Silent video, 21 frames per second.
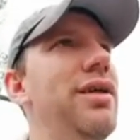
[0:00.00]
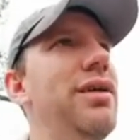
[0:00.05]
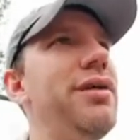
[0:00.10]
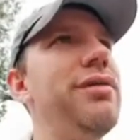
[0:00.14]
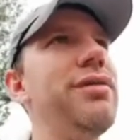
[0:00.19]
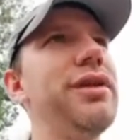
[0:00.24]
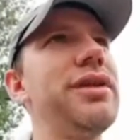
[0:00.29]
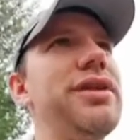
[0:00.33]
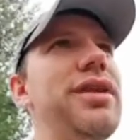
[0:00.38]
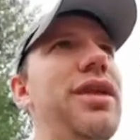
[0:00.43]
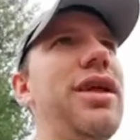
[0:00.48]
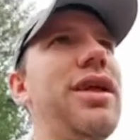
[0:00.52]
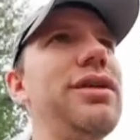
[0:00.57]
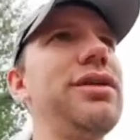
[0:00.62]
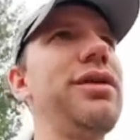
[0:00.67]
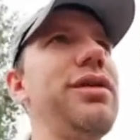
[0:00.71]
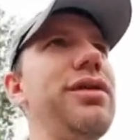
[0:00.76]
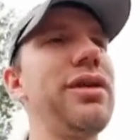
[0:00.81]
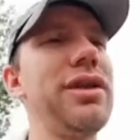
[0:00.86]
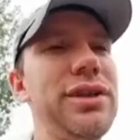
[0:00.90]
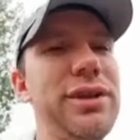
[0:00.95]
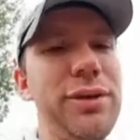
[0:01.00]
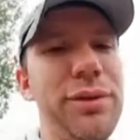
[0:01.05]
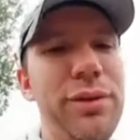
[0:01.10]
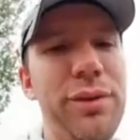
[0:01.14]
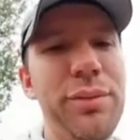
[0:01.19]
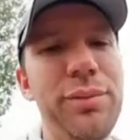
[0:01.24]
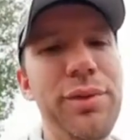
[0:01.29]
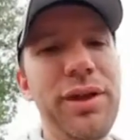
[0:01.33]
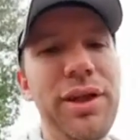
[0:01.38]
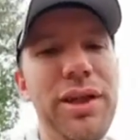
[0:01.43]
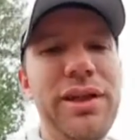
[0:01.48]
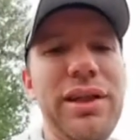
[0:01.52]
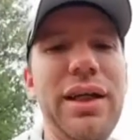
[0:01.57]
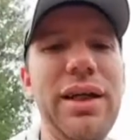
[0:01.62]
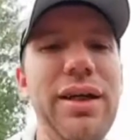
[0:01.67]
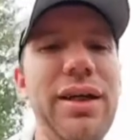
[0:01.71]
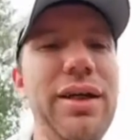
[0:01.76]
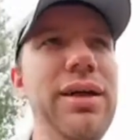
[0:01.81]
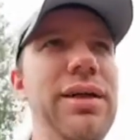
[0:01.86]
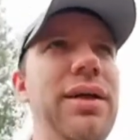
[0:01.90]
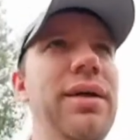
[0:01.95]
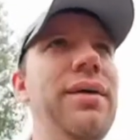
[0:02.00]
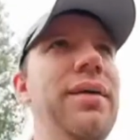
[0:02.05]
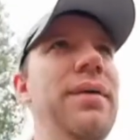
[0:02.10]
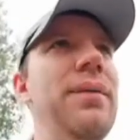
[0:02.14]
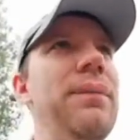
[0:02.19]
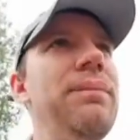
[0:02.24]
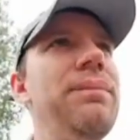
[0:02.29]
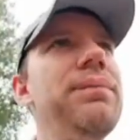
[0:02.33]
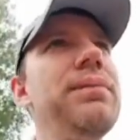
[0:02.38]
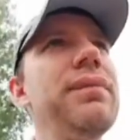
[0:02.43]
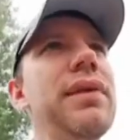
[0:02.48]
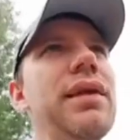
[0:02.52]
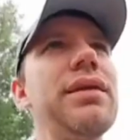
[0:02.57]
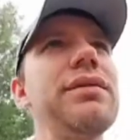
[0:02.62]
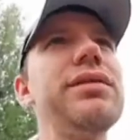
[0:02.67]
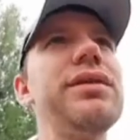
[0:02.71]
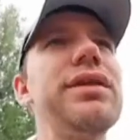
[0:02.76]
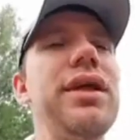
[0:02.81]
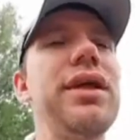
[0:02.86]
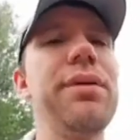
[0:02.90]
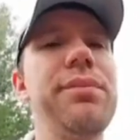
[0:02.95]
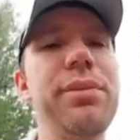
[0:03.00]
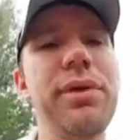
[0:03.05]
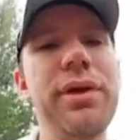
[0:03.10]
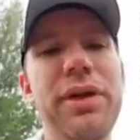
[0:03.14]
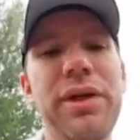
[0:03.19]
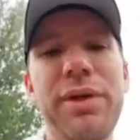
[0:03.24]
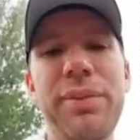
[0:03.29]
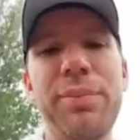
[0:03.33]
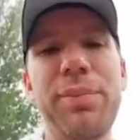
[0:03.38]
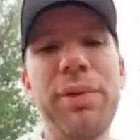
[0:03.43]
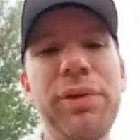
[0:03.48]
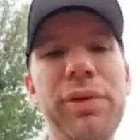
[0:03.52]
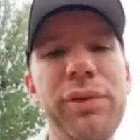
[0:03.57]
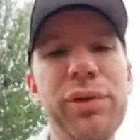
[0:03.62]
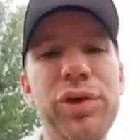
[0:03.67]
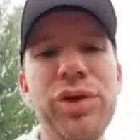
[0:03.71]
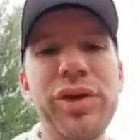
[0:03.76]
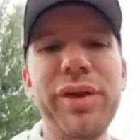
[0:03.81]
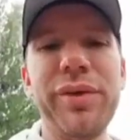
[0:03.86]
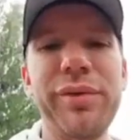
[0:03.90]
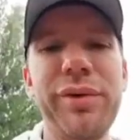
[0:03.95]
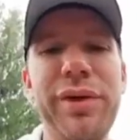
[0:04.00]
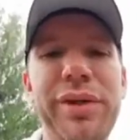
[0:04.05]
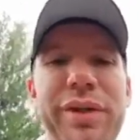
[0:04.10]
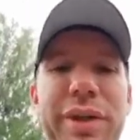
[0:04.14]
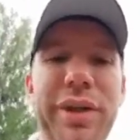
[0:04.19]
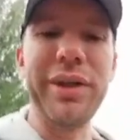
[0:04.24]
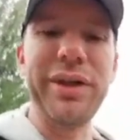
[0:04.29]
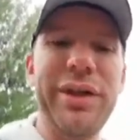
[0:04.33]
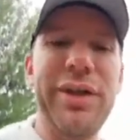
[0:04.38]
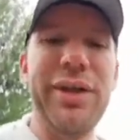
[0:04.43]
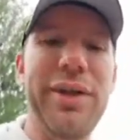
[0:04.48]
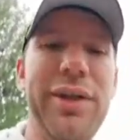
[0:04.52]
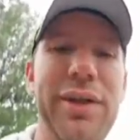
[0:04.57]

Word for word: высказывайте свое мнение. Всем благополучного дня!